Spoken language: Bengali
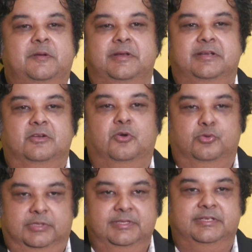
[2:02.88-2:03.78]
পারবেন না
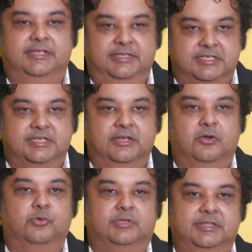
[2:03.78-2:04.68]
গণতান্ত্রিক দেশে
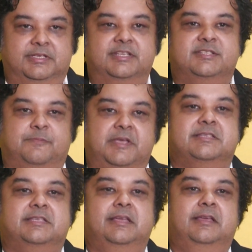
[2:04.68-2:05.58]
গণতান্ত্রিক
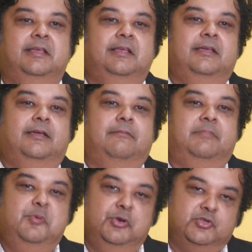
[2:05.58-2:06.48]
স্পেসে
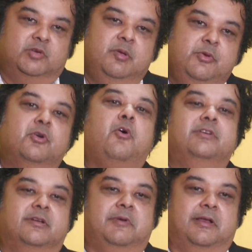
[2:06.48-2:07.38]
বিভিন্নজন বিভিন্ন
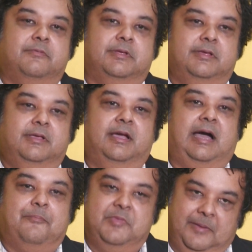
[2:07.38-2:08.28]
কন্টেন্ট বানাবে
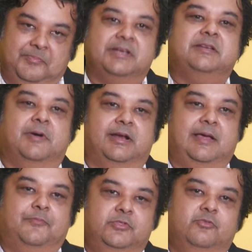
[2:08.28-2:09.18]
আপনি আপনারটা বানান
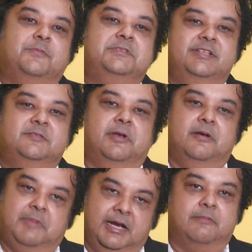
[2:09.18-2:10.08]
আপনি যদি ওয়েব সিরিজ
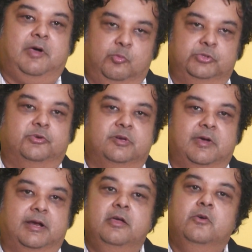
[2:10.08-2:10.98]
বানান বানান ভালো মতো করে
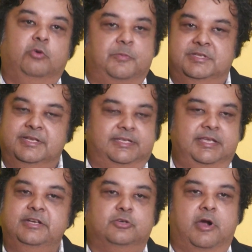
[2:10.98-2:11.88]
বানান ওয়েব সিরিজ কি
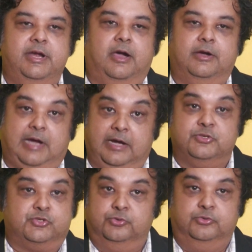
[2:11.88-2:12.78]
হিট করেনি
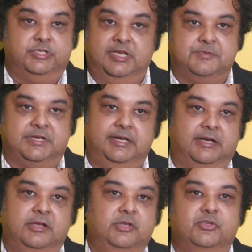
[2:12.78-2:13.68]
আগস্ট চোদ্দো শিয়াব
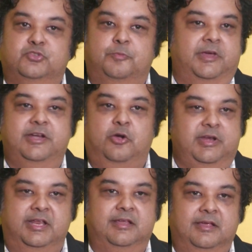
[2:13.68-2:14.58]
শাহিনের সুপার হিট
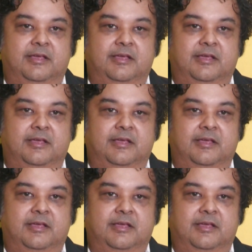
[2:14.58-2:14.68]
হয়নি